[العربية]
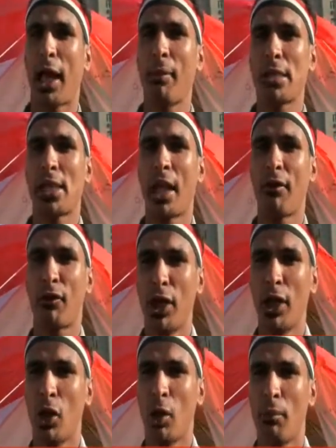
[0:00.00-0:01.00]
ال 5000
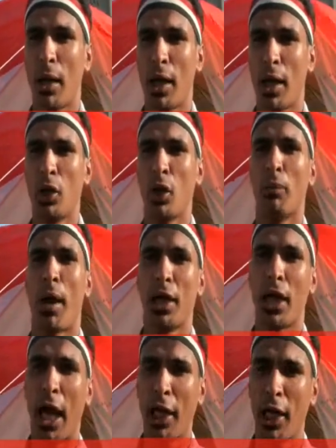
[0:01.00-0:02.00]
جنيه اللي هم اللي هم
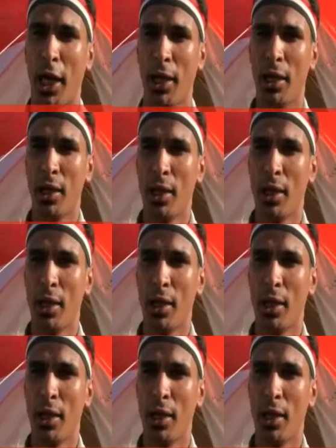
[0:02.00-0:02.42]
قايلين عليها